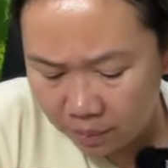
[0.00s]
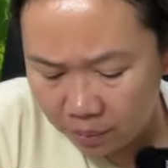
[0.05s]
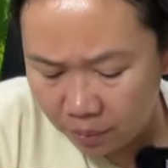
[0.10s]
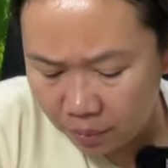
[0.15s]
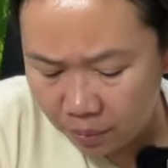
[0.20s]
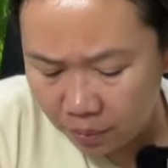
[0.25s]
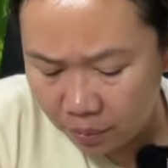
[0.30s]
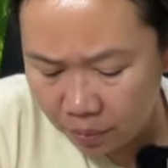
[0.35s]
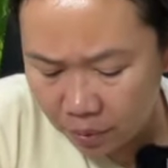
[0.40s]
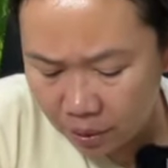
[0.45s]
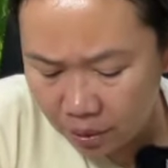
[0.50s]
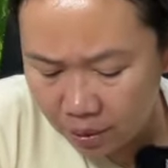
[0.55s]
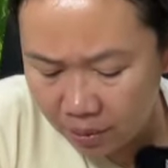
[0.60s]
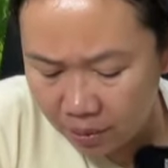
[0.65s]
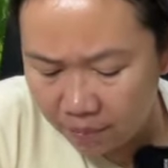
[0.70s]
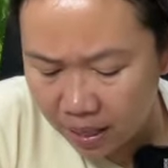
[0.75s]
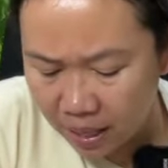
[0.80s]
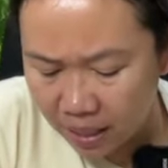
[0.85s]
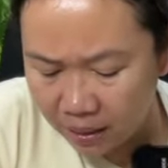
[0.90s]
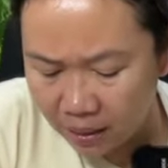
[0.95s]
10. Saya,
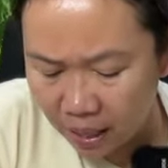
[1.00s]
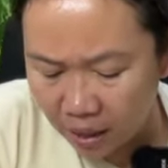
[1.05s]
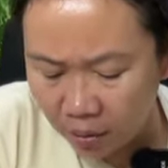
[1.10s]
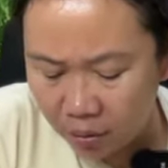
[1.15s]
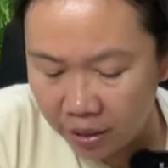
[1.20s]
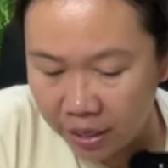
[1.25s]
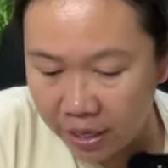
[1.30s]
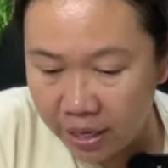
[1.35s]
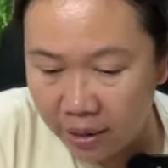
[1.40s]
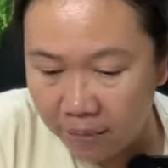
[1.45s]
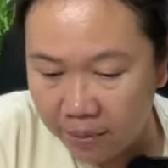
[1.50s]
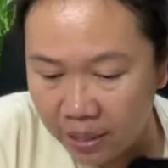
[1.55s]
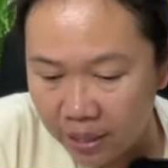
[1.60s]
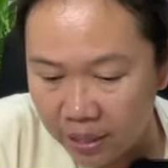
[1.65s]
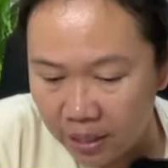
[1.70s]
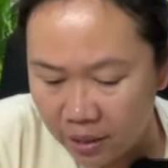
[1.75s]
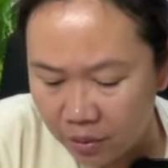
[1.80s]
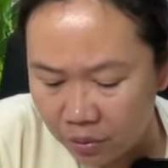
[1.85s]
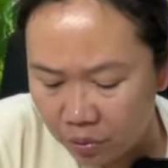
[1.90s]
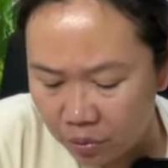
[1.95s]
saya Mbak Tanggolei yang meninggal